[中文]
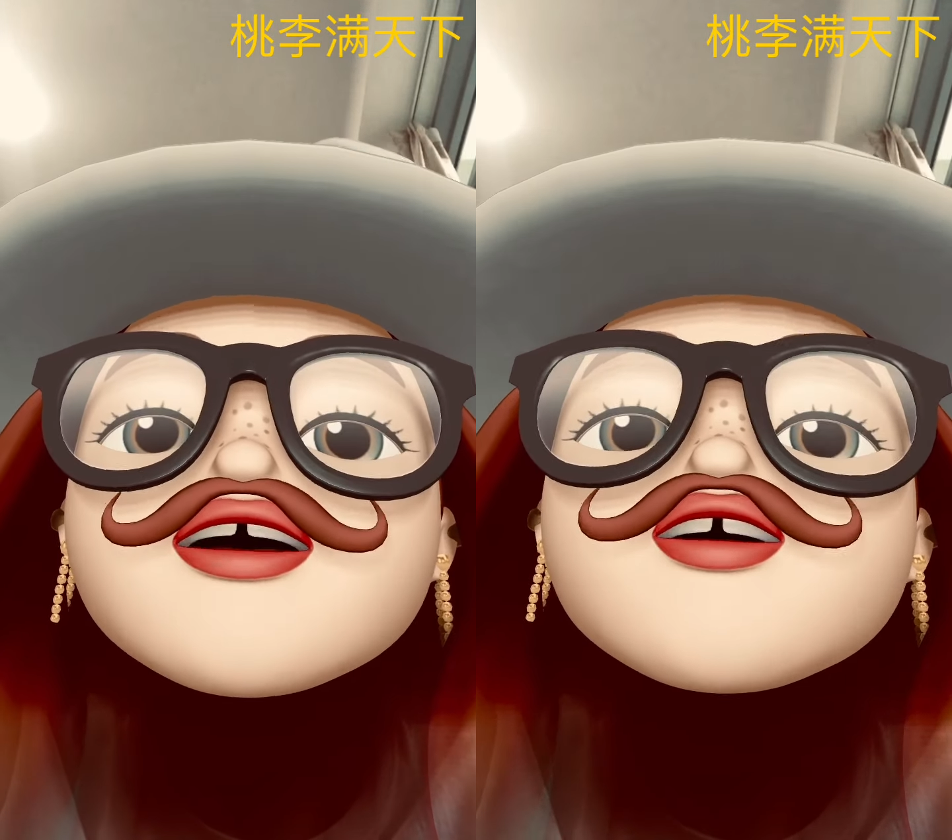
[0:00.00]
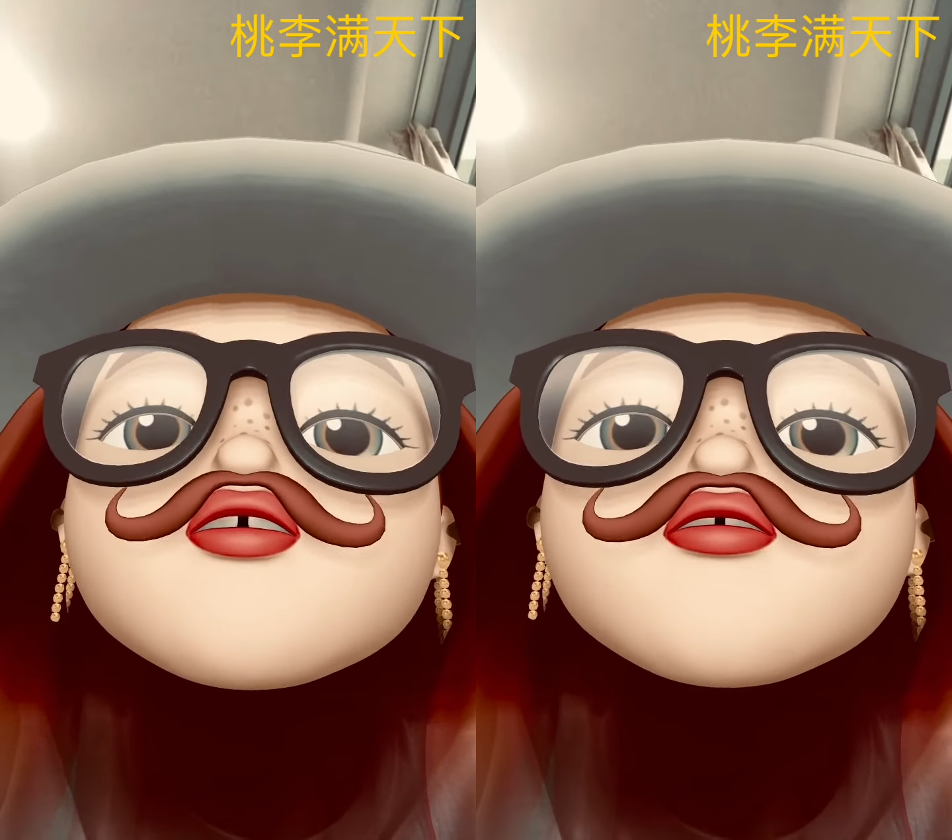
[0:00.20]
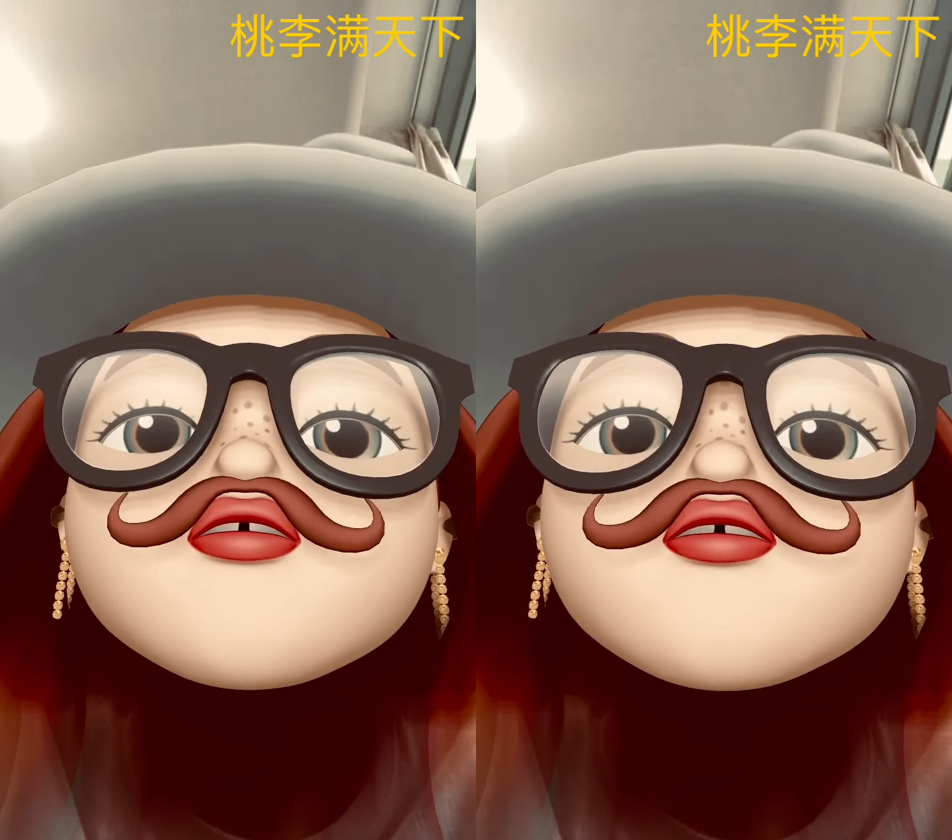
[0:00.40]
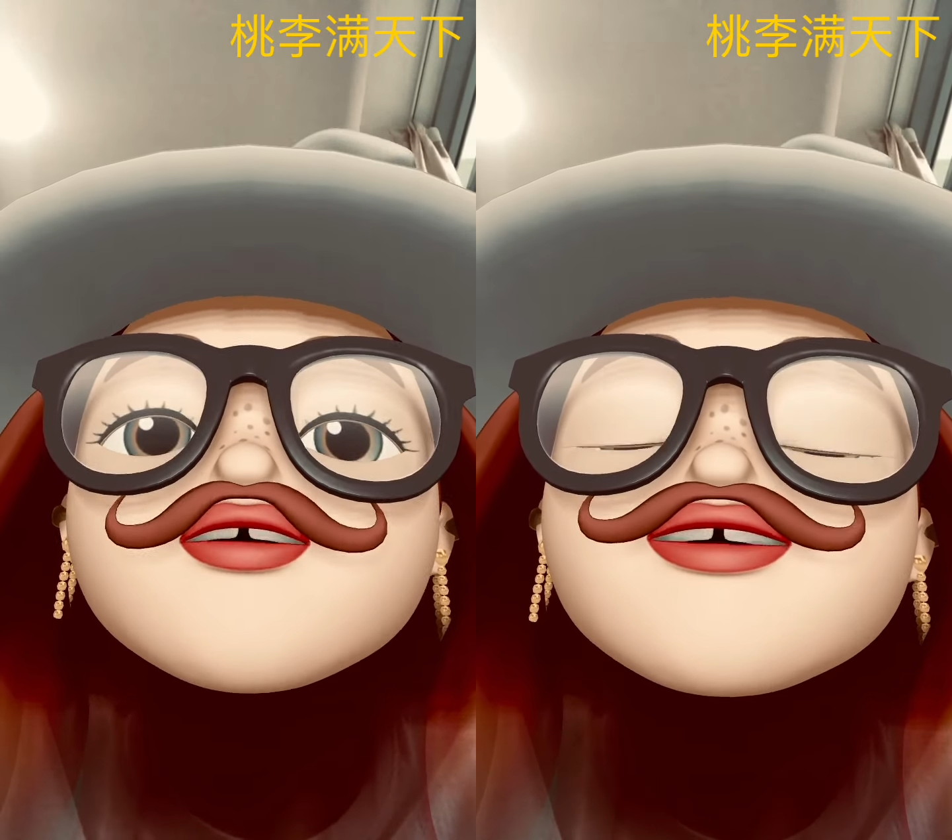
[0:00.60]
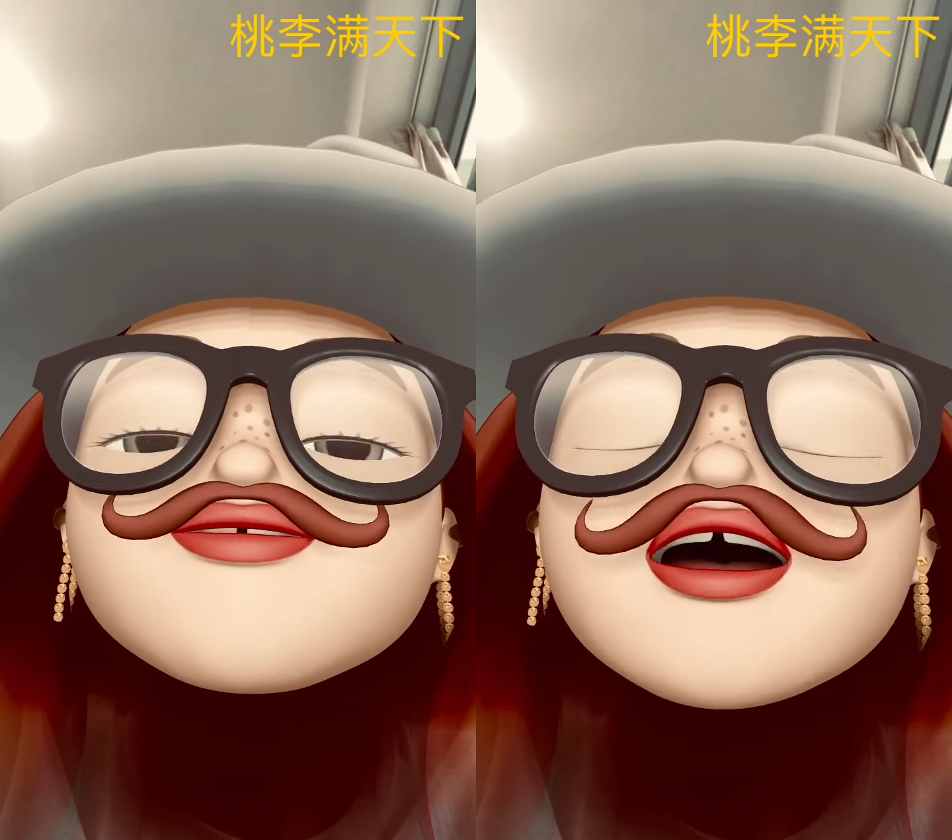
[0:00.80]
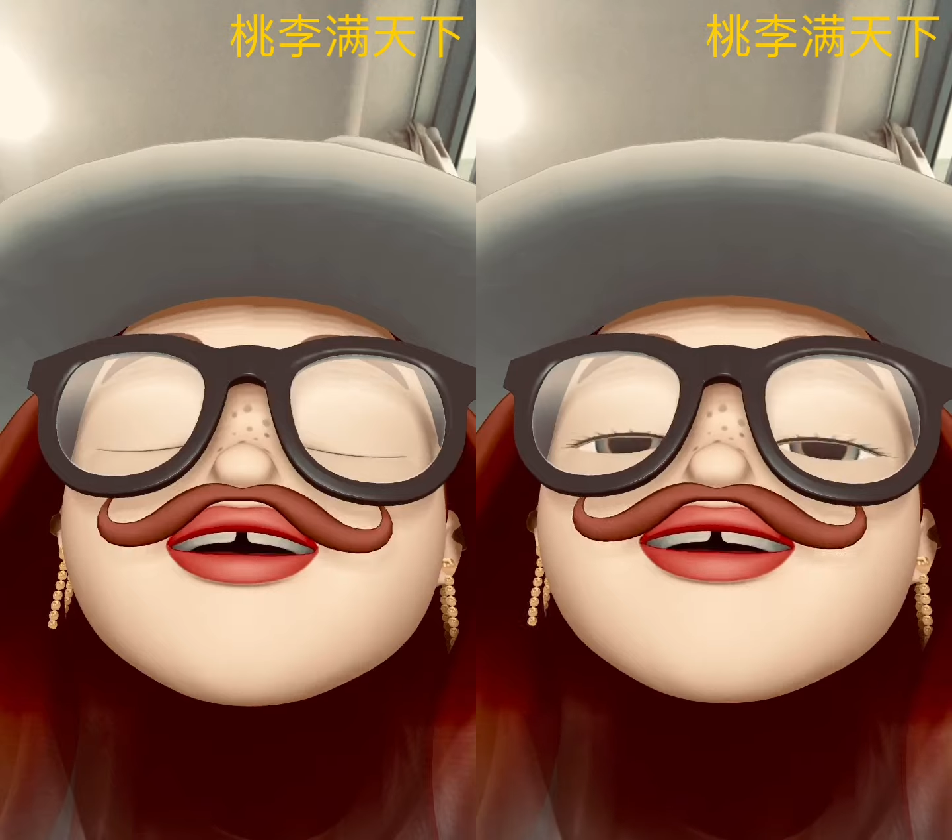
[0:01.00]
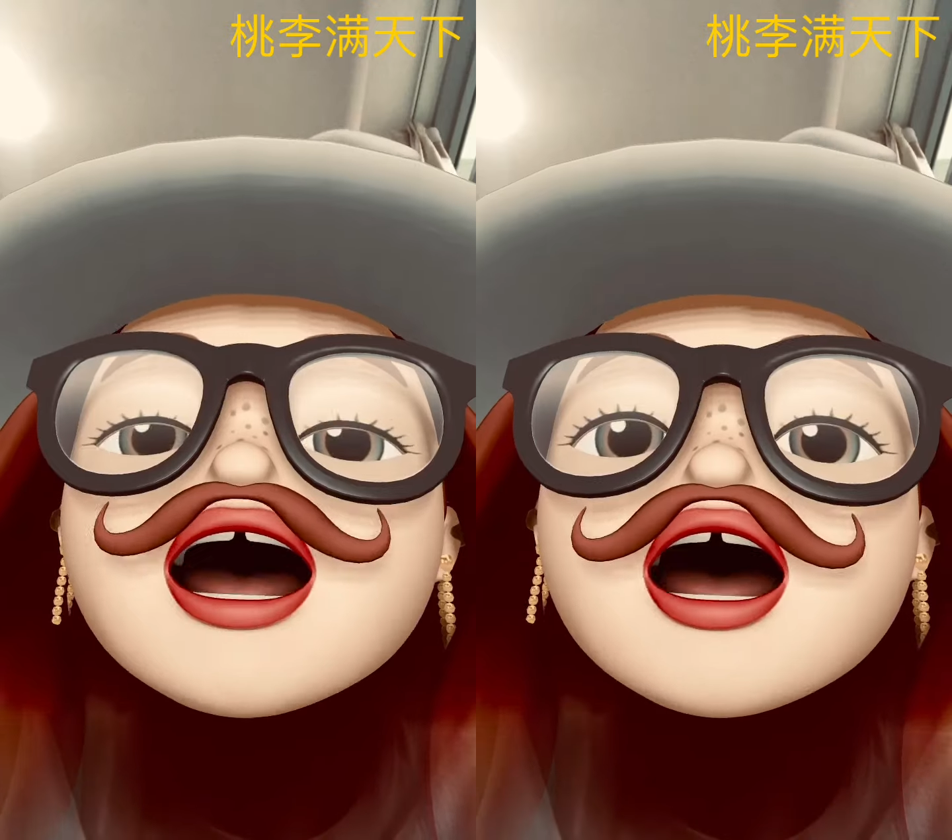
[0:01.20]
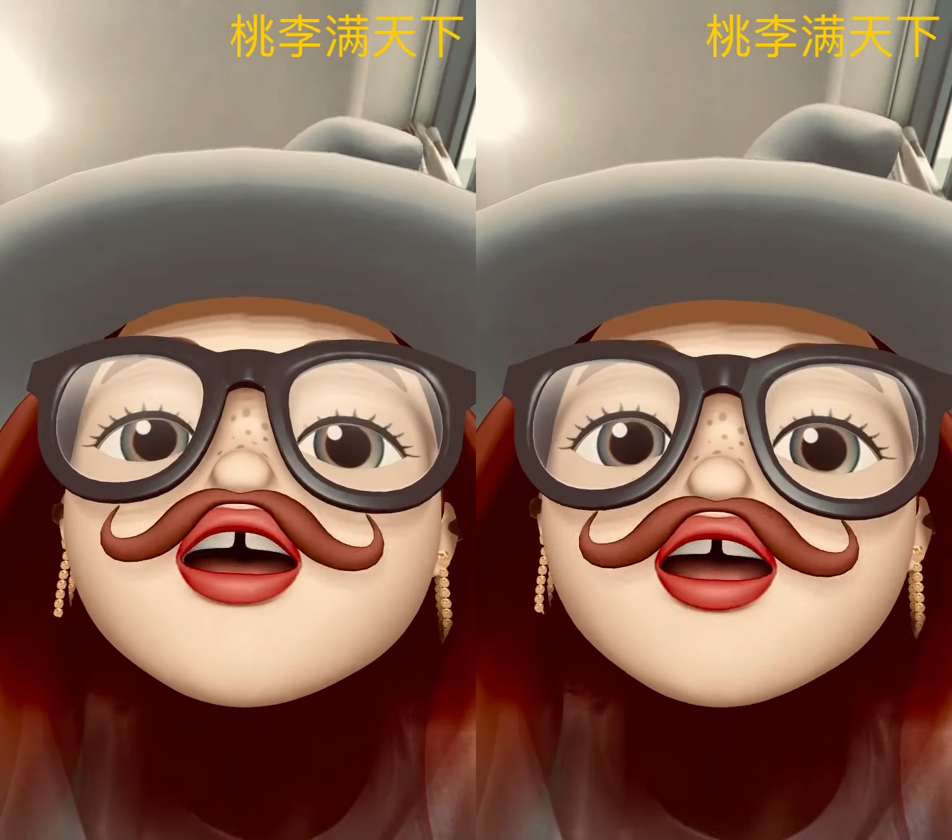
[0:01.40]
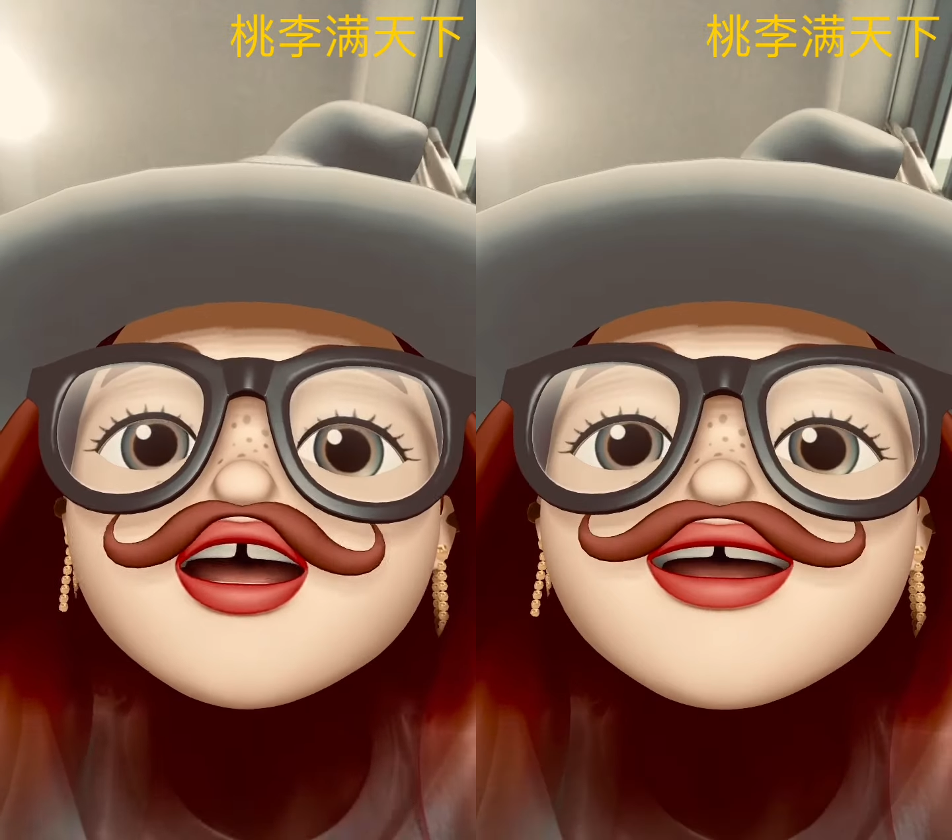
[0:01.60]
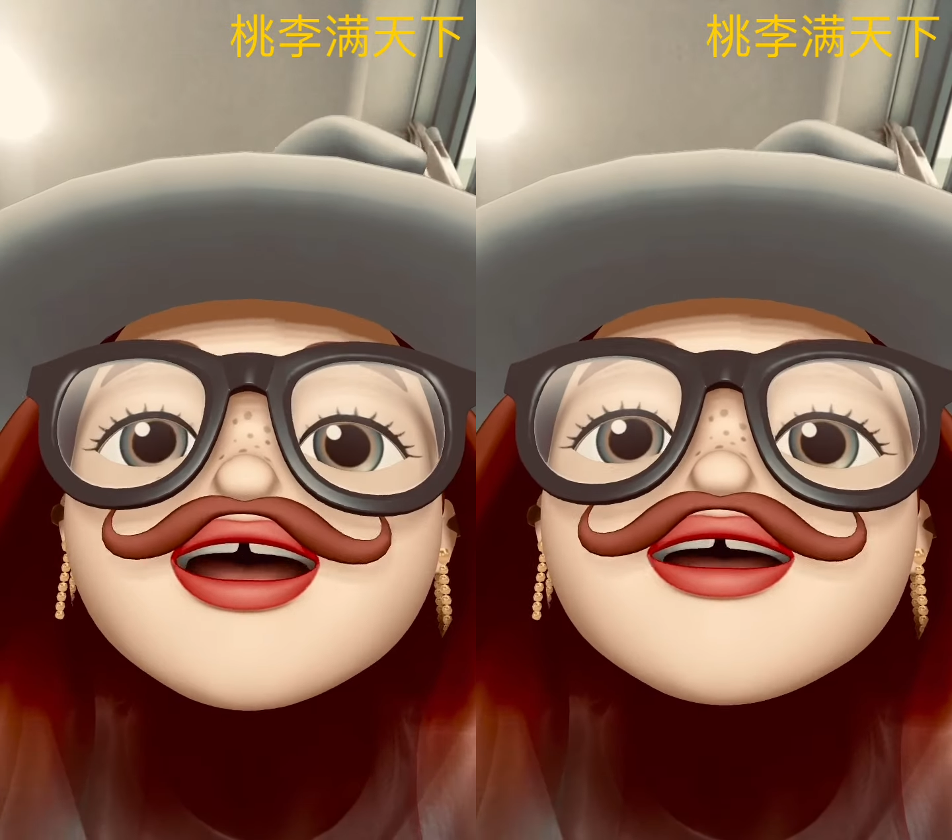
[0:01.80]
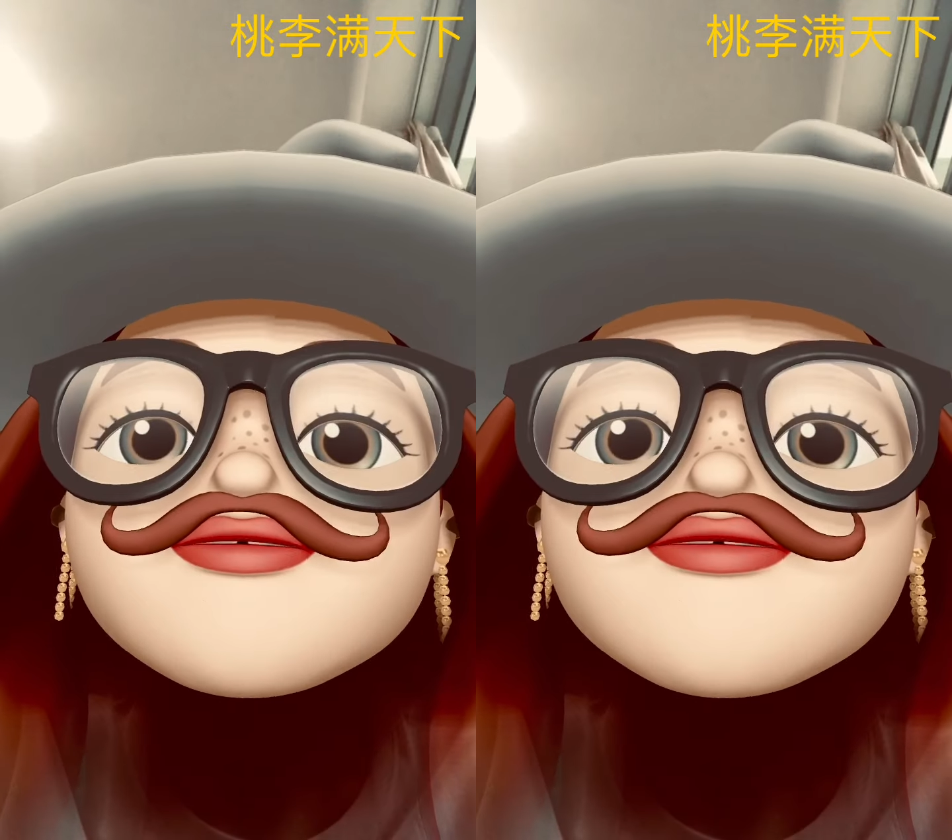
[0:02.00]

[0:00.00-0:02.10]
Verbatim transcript: 做出一番大事业。”